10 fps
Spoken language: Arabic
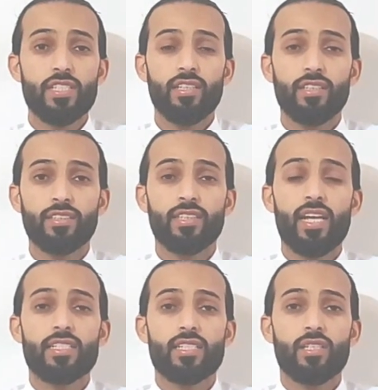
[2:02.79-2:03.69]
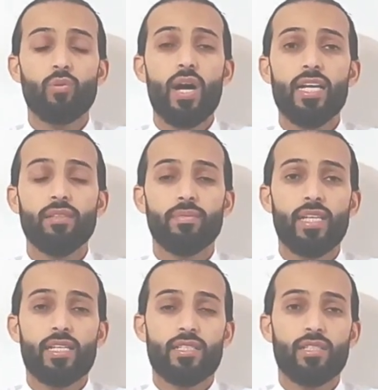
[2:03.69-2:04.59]
فصل دراسي واحد
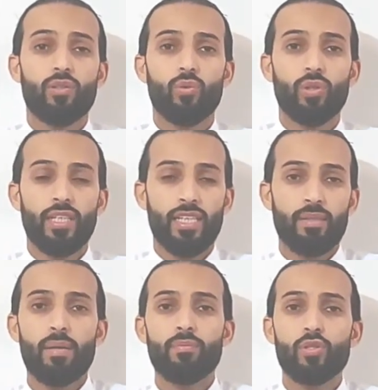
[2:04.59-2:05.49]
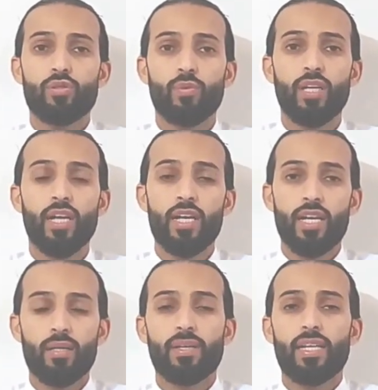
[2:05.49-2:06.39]
من السنة الأولى يعني ما بيشمل
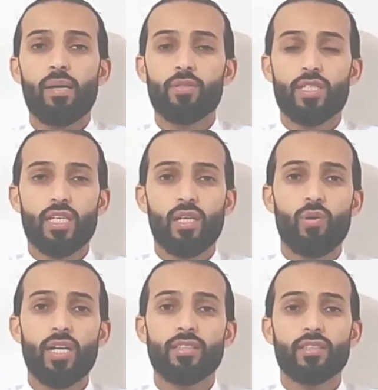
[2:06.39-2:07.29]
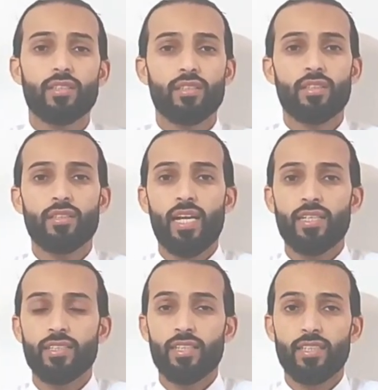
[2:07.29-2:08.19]
البرنامج السنوات
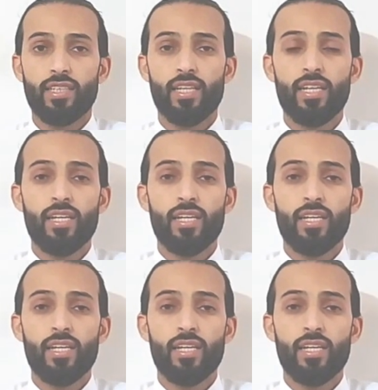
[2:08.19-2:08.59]
التحضيرية